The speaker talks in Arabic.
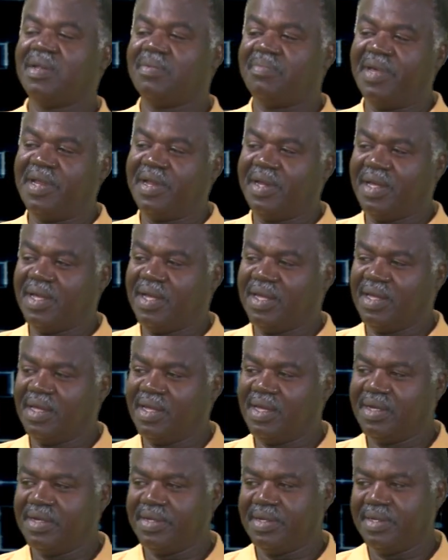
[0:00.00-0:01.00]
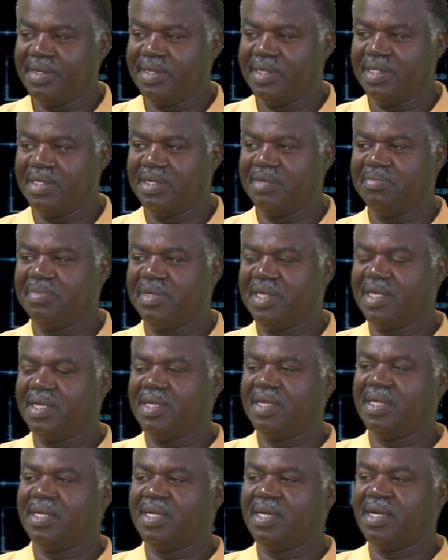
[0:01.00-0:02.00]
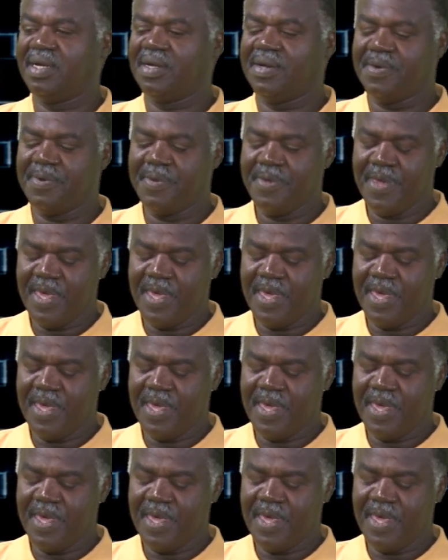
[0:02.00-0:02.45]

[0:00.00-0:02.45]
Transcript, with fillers: المريخ يمكن آه،